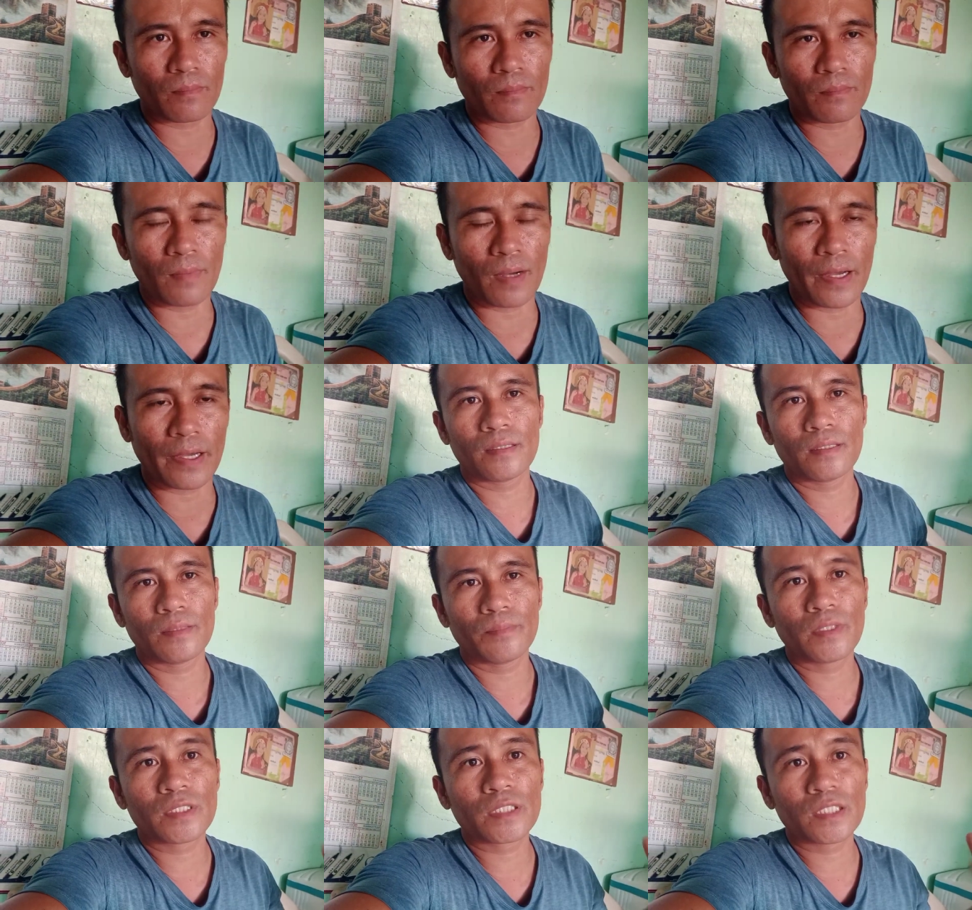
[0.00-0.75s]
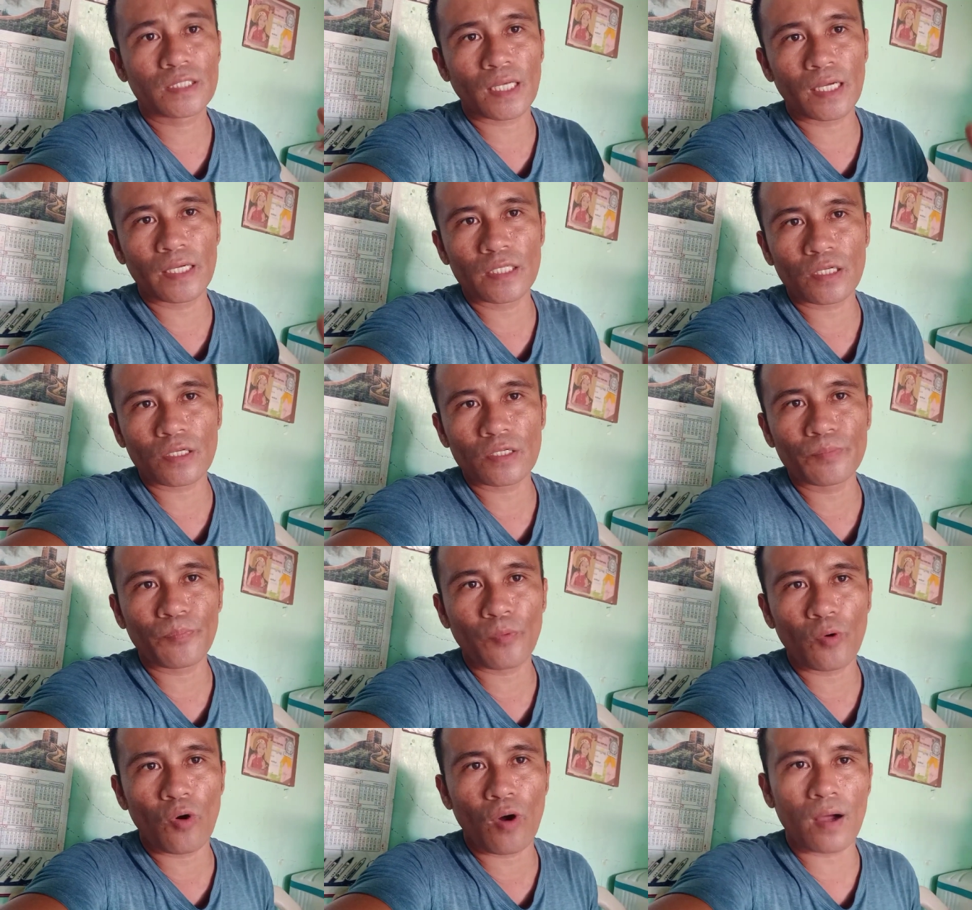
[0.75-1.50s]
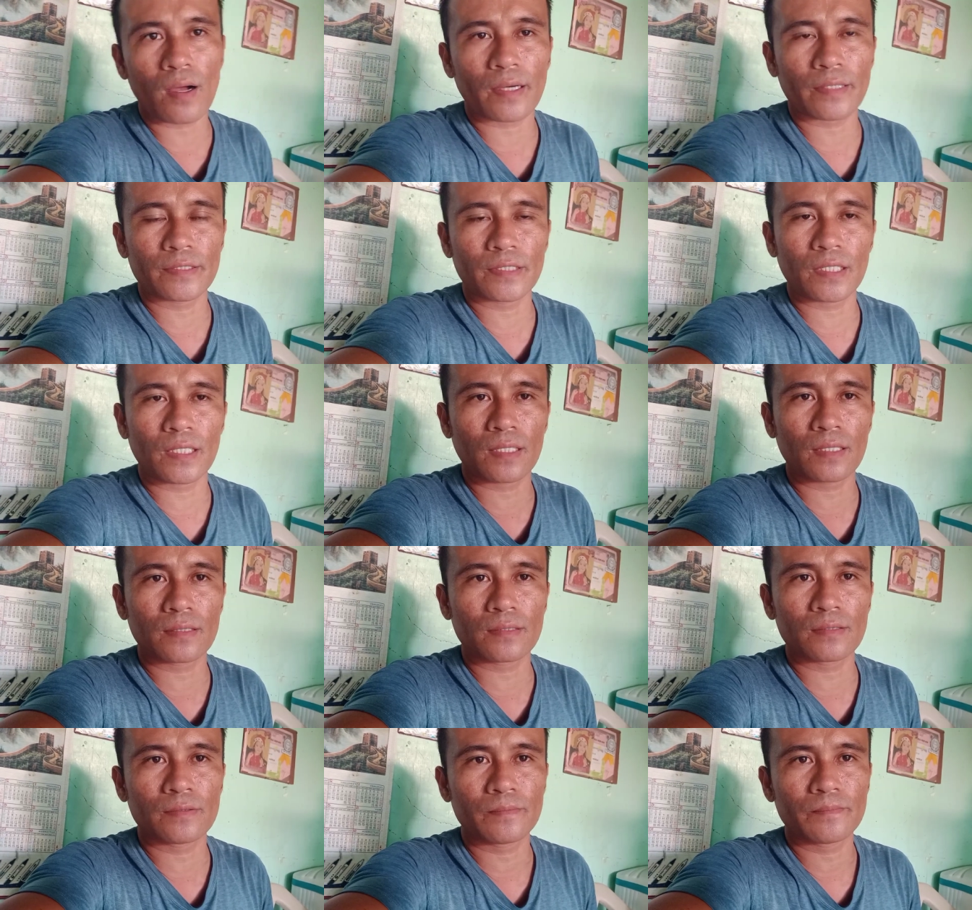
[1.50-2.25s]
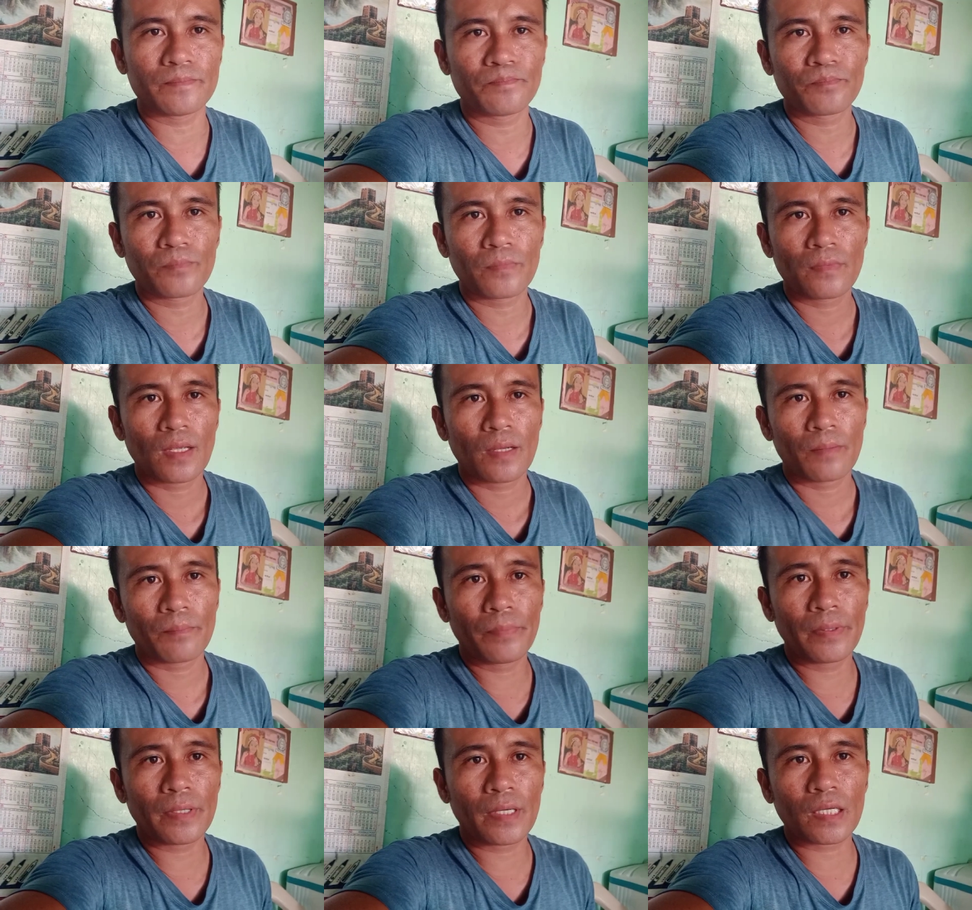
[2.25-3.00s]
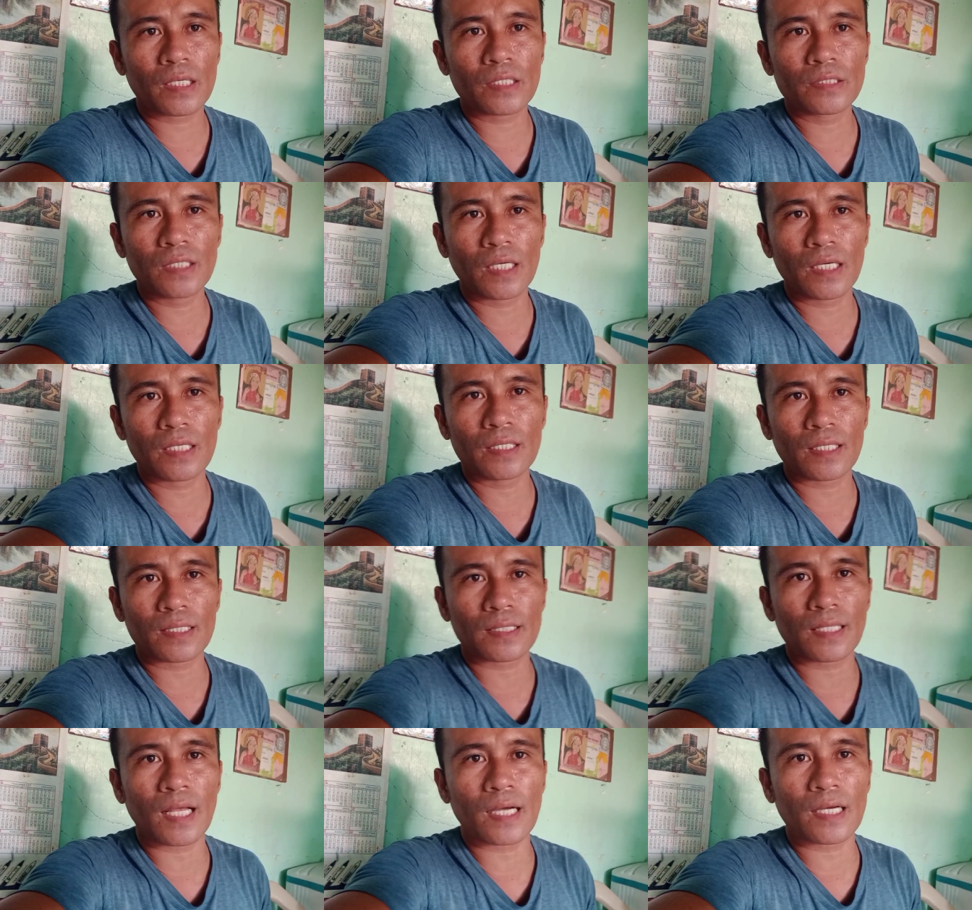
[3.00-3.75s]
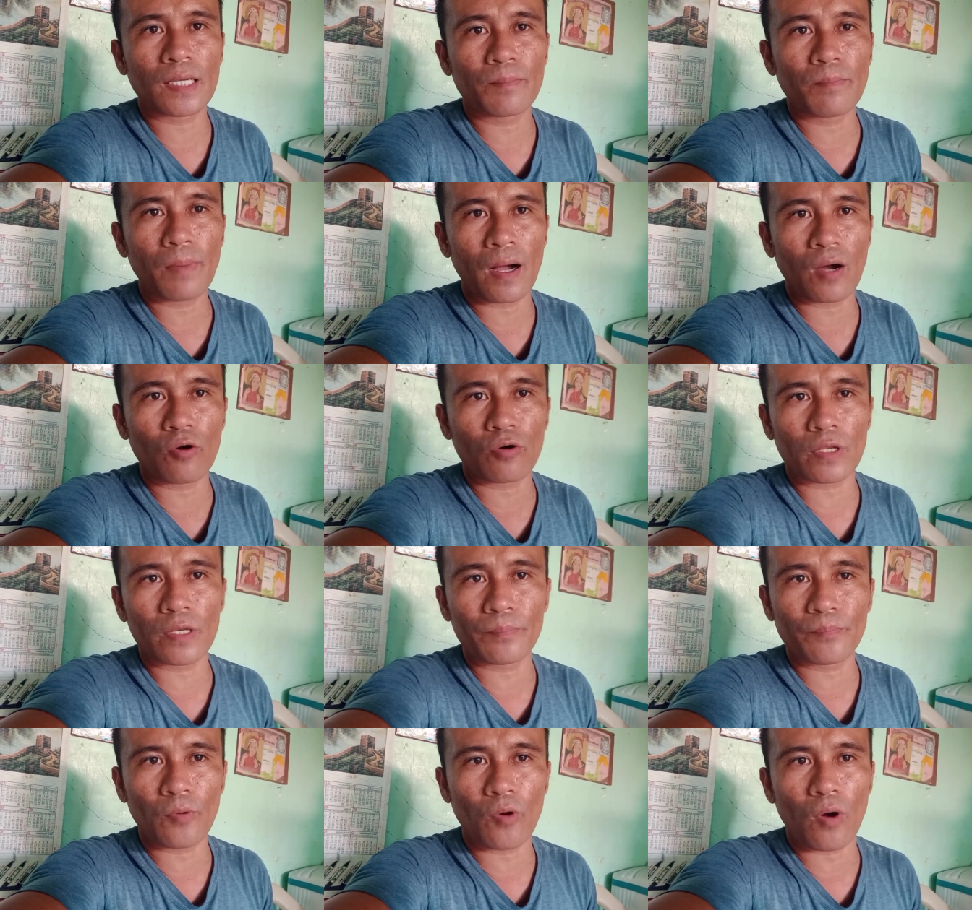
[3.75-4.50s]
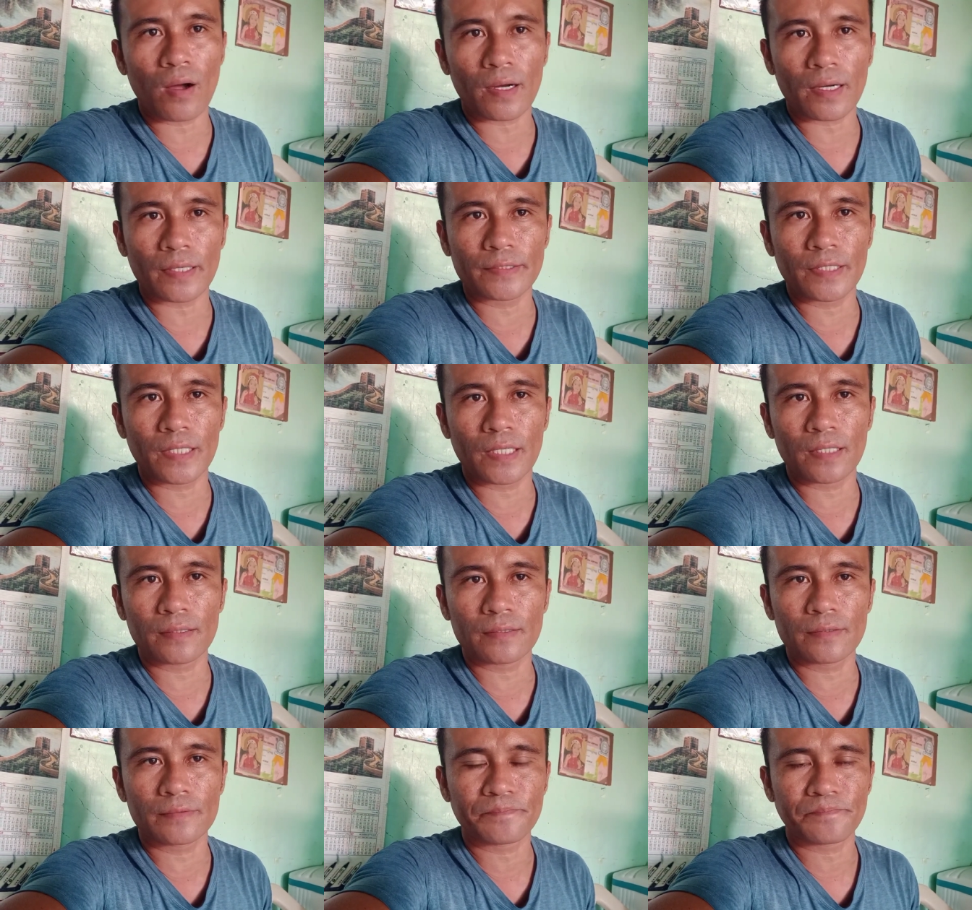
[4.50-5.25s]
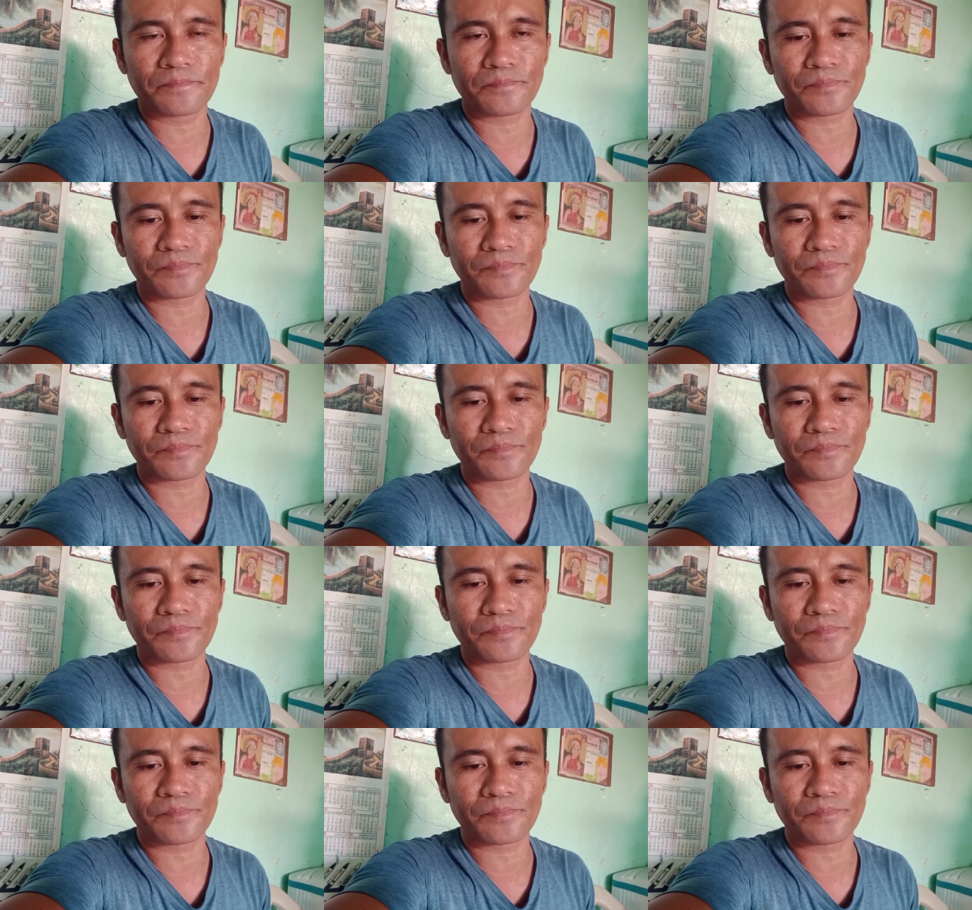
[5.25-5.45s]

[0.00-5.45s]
Bye. Isitahin rin po ang kanyang bakery dyan at laging bago rin po ang kanyang